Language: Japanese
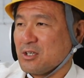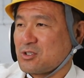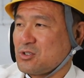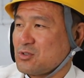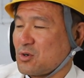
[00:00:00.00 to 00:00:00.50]

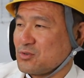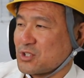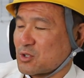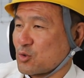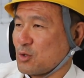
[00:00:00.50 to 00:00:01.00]
15分
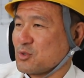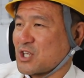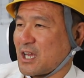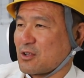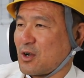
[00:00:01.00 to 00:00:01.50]
じゃとても
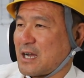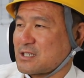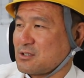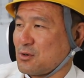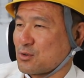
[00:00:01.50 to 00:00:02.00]
じゃないけど
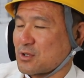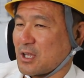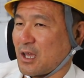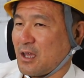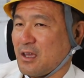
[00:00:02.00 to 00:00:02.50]
端折っ
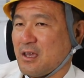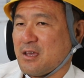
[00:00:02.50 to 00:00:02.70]
て、